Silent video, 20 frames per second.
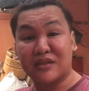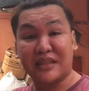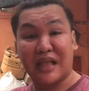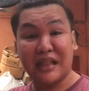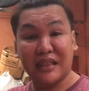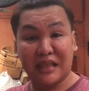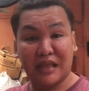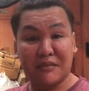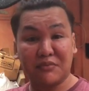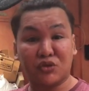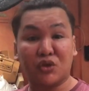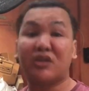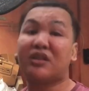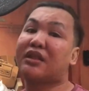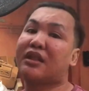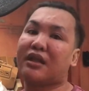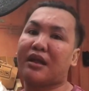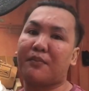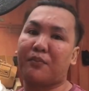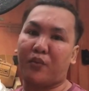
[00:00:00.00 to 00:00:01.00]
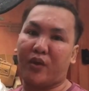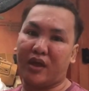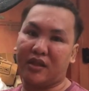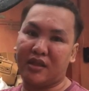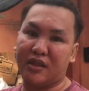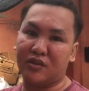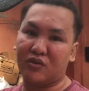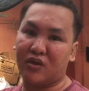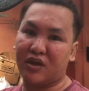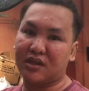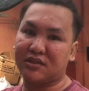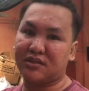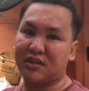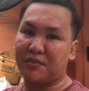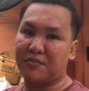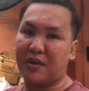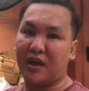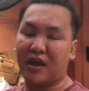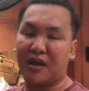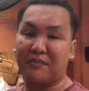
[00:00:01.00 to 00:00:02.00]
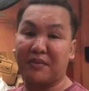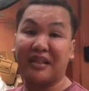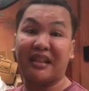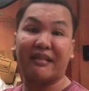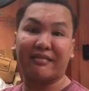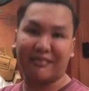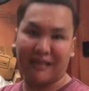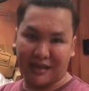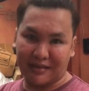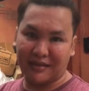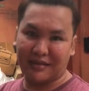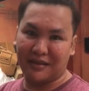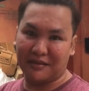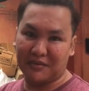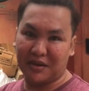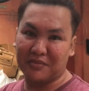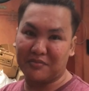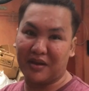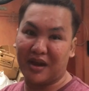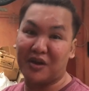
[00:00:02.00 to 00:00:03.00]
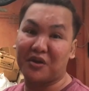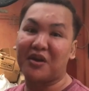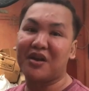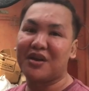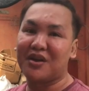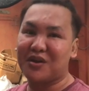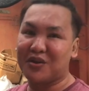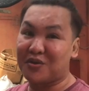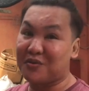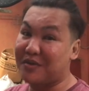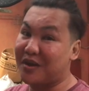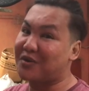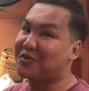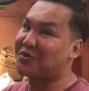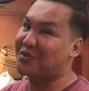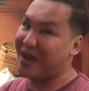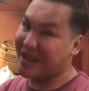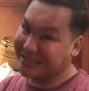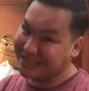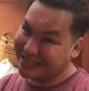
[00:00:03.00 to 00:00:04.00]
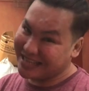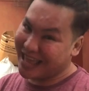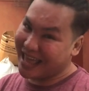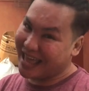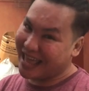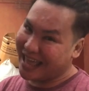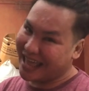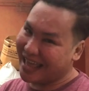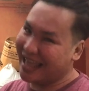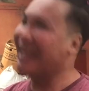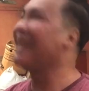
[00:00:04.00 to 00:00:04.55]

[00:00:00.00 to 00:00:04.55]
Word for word: tanim, so hindi talaga pwede, no? Kasi baka malata na naman mga, kumbaga, rotten.